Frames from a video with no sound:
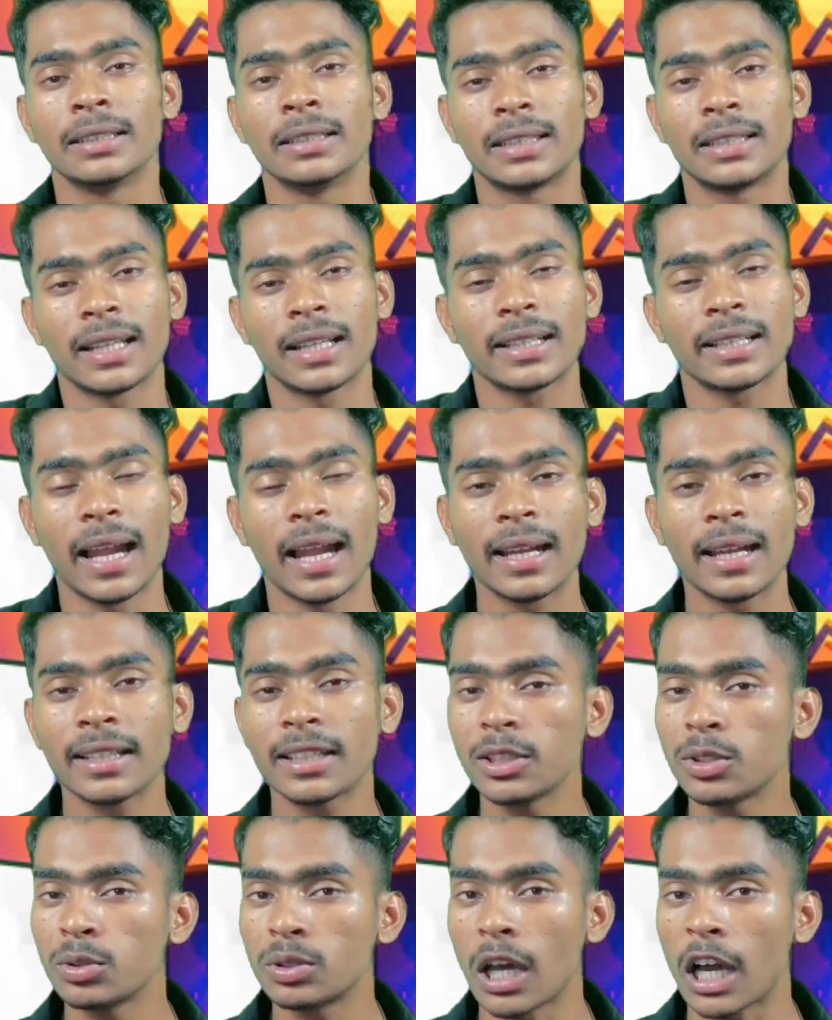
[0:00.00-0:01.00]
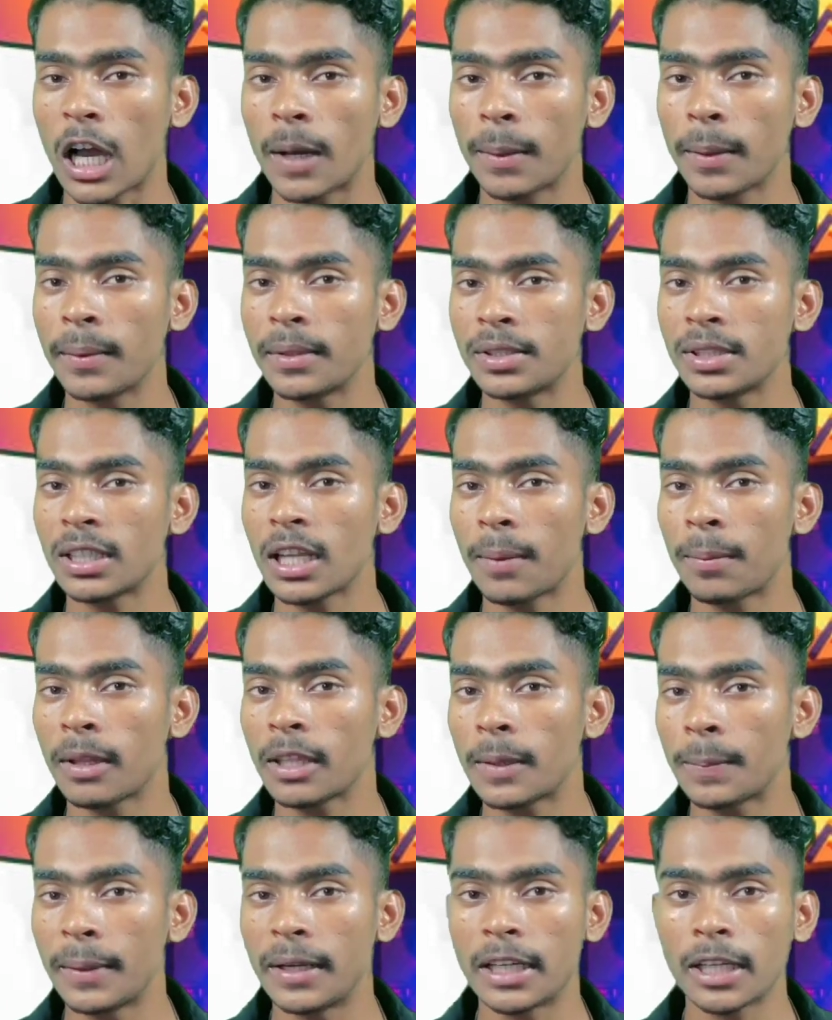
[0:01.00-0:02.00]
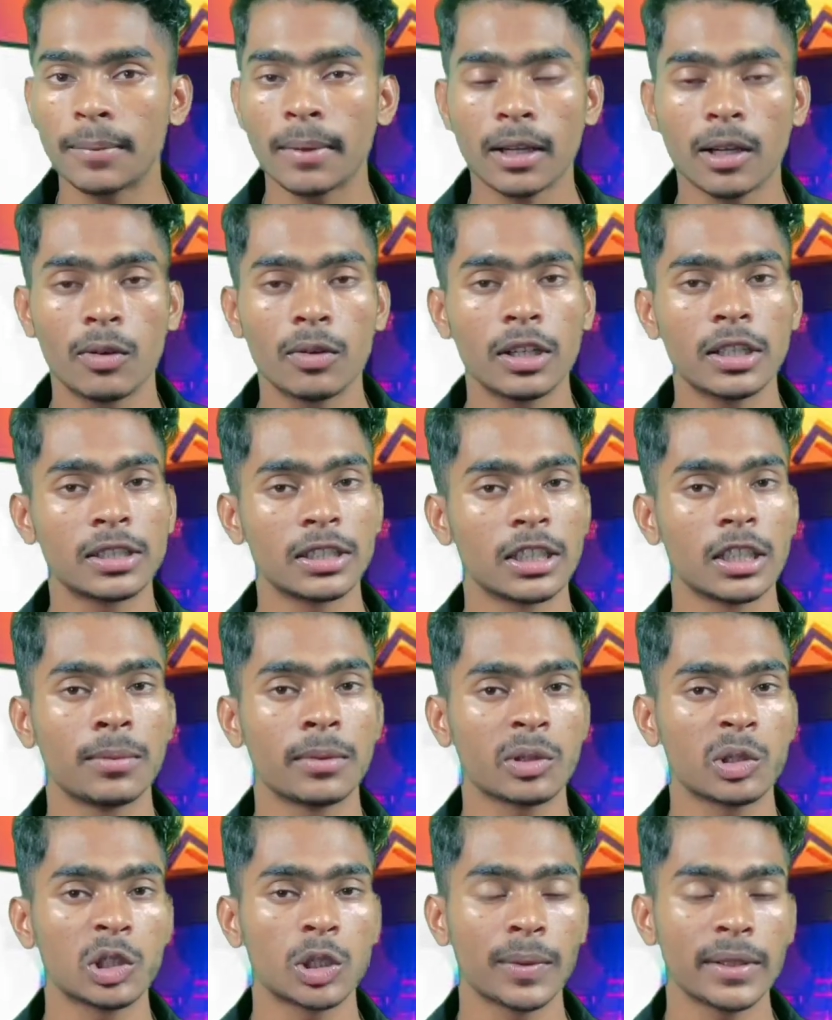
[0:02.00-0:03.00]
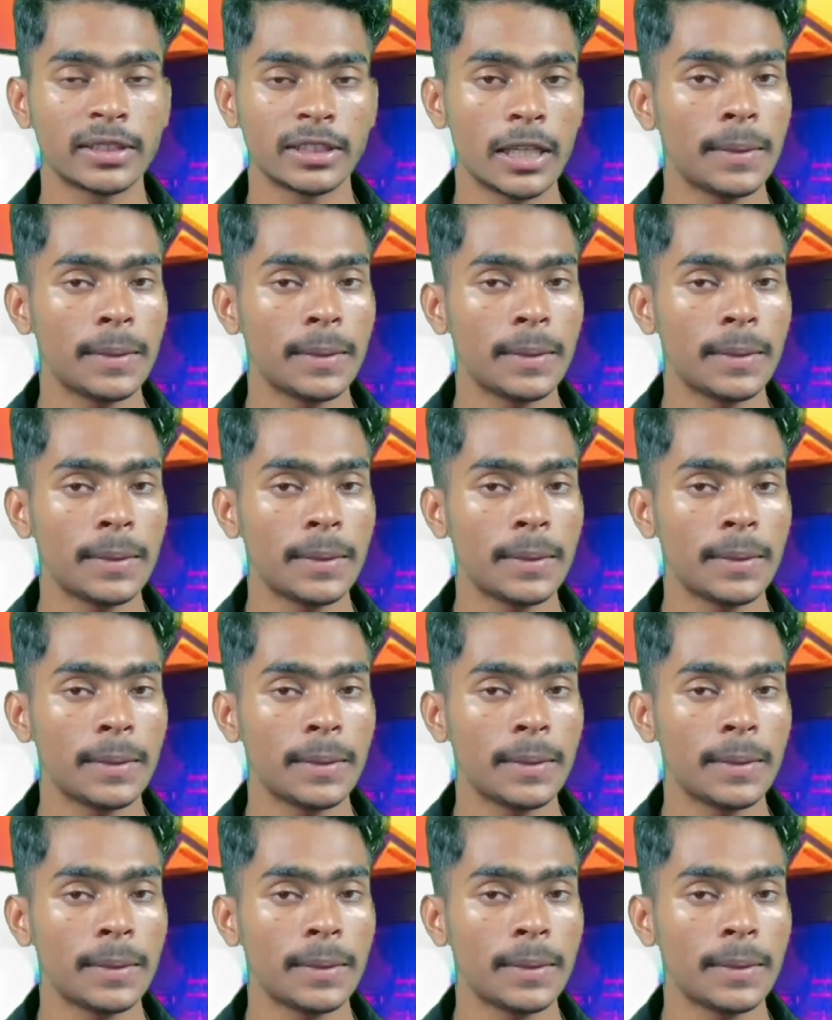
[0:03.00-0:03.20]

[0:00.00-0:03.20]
যেটাতে গ্যারান্টার কিছু টাকা পাবেন যেটা আপনাদের পেটিএম অ্যাকাউন্টে সেটেলমেন্ট করে দেবে